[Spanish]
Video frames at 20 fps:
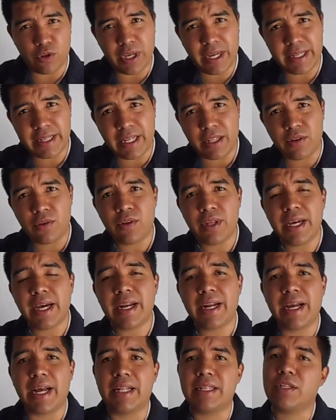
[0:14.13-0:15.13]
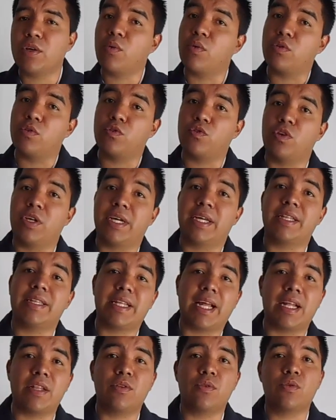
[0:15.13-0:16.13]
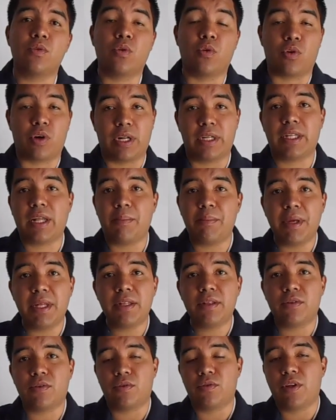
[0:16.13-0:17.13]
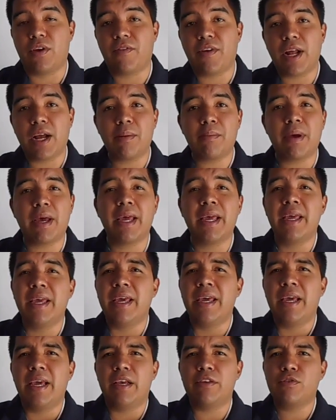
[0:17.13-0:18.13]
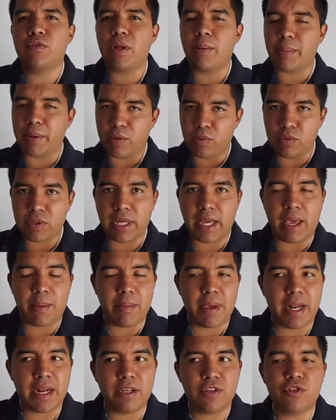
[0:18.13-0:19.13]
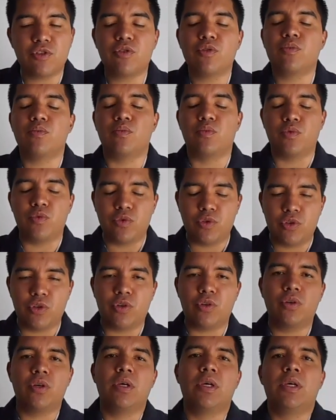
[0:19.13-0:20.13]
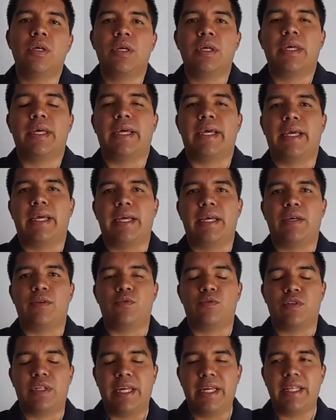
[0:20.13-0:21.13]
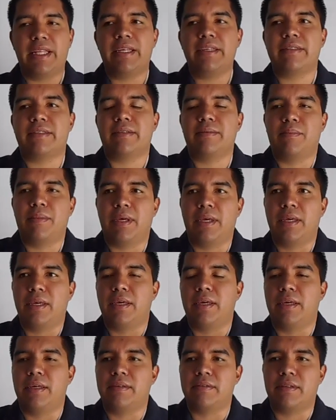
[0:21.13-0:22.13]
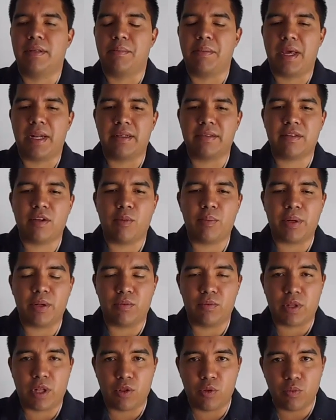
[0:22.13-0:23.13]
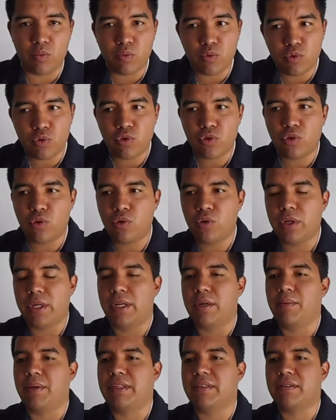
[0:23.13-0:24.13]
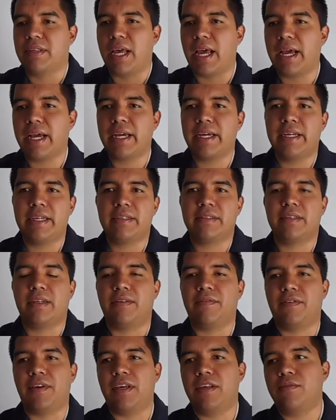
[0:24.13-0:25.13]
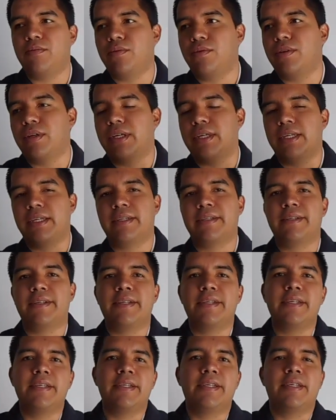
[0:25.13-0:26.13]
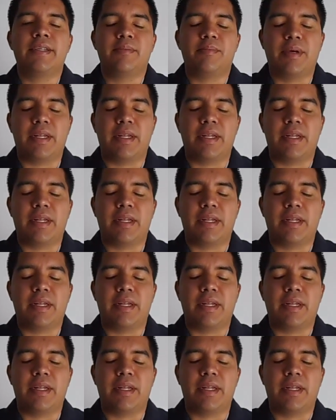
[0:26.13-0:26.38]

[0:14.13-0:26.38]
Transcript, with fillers: cuando estoy cantando de garganta, cuando estoy cantando correctamente con diafragma. Es una pregunta que me han hecho mucho eh, ustedes, este, me, han estado preguntando mucho en mensajes, en Facebook, eh,